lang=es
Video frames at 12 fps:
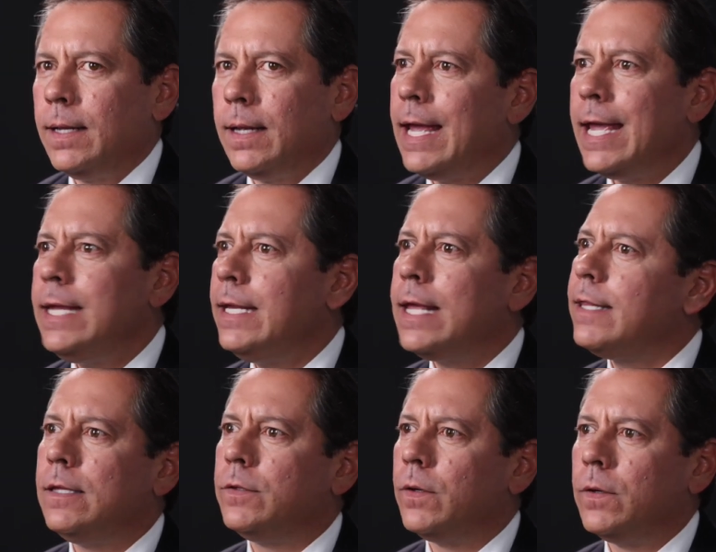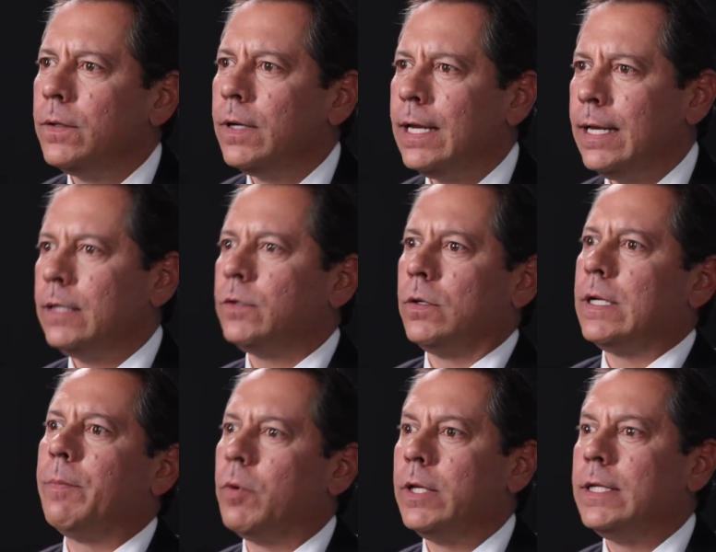es inédito en la
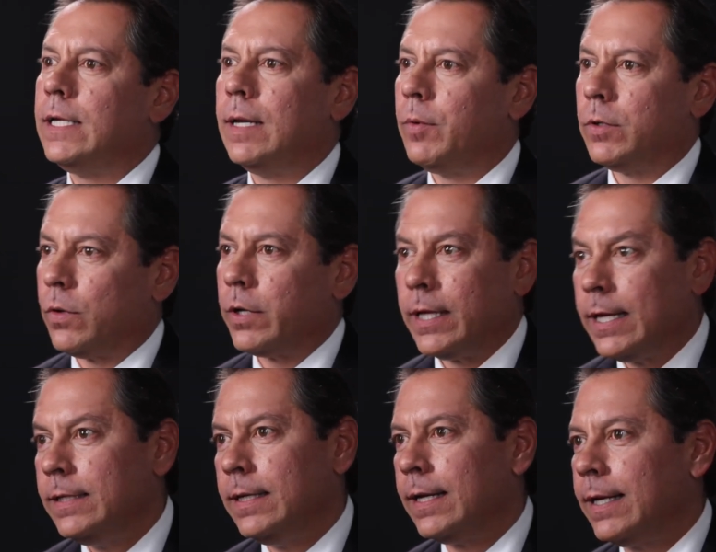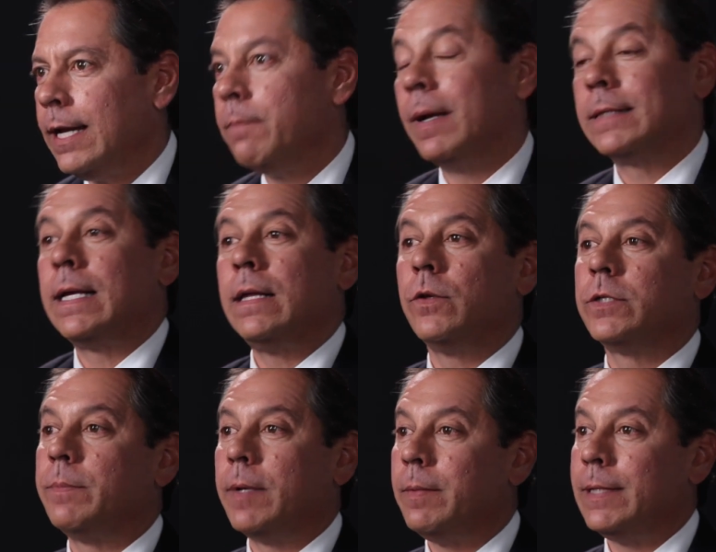historia política puertorriqueña. En el pasado
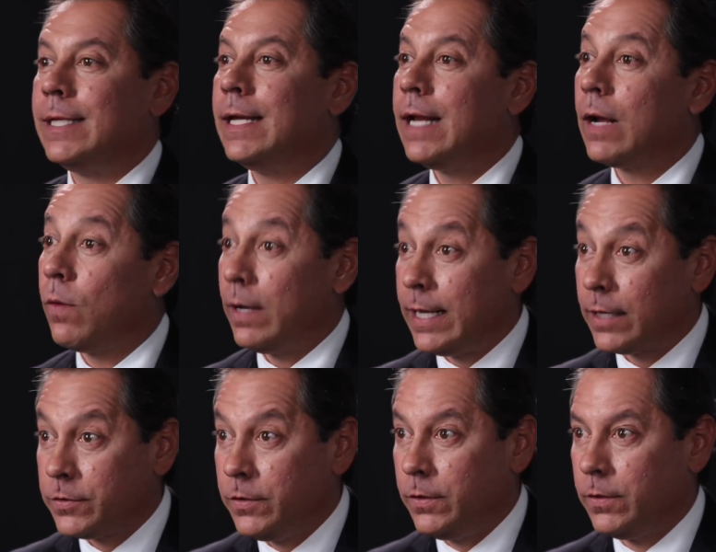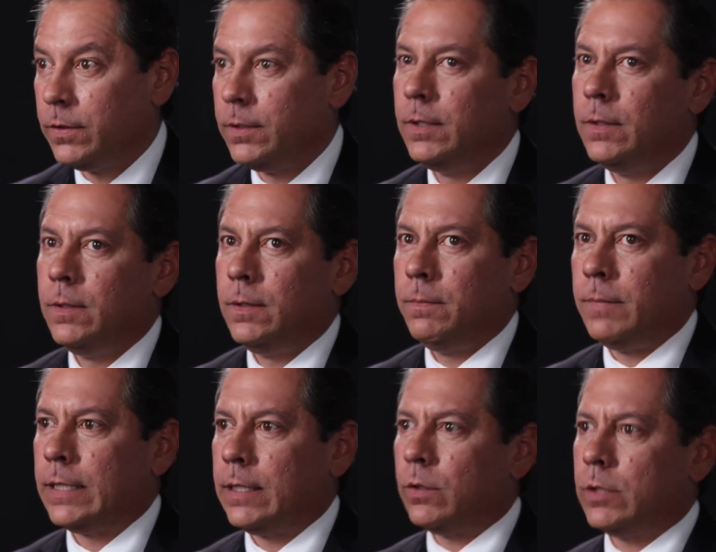se permitía la coaligación.
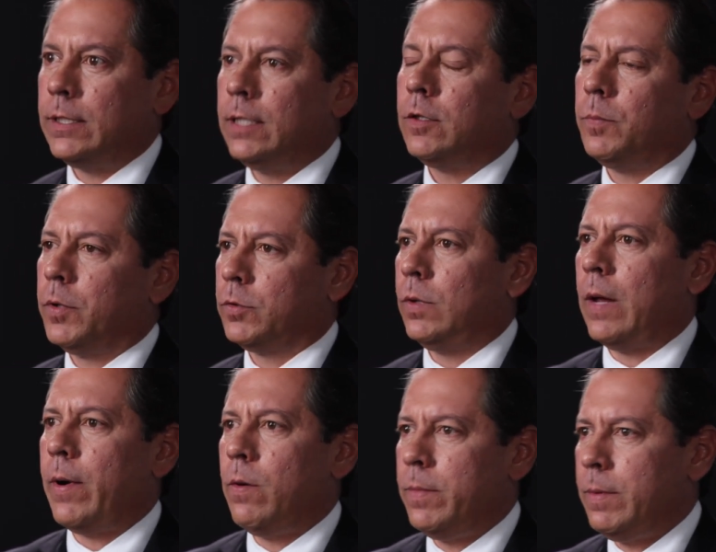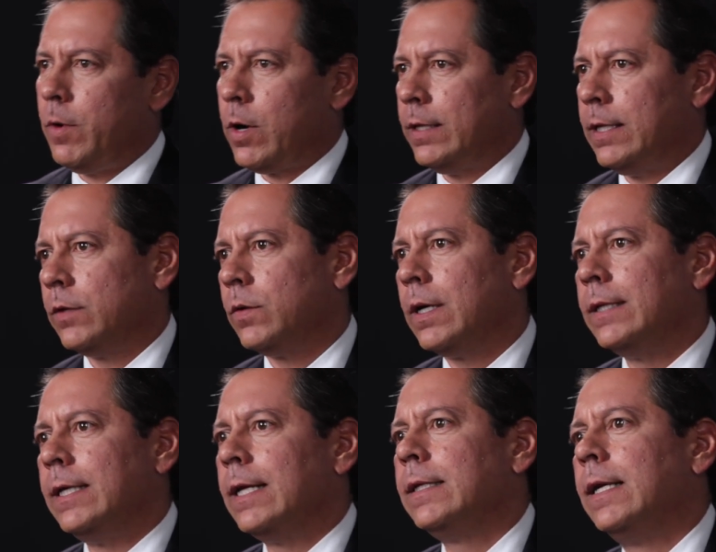Partidos distintos postulaban un mismo candidato o
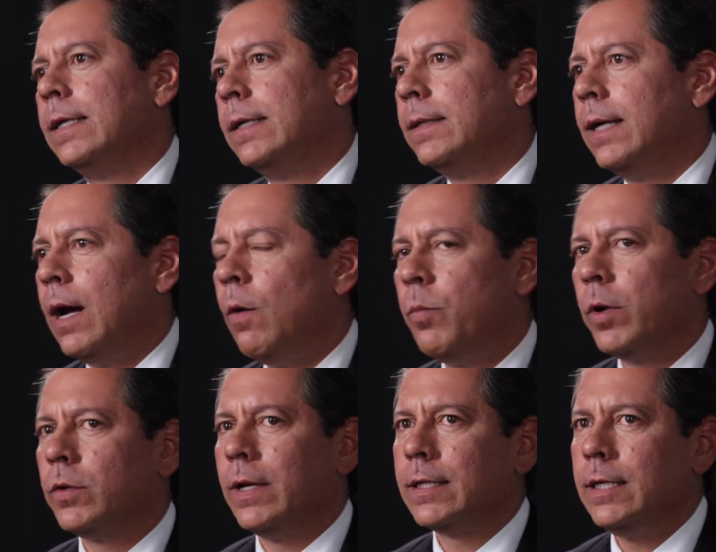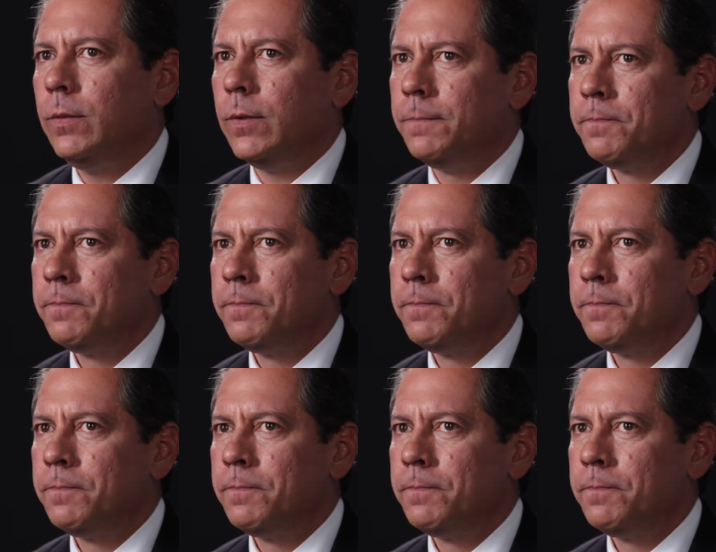candidata a un puesto electivo.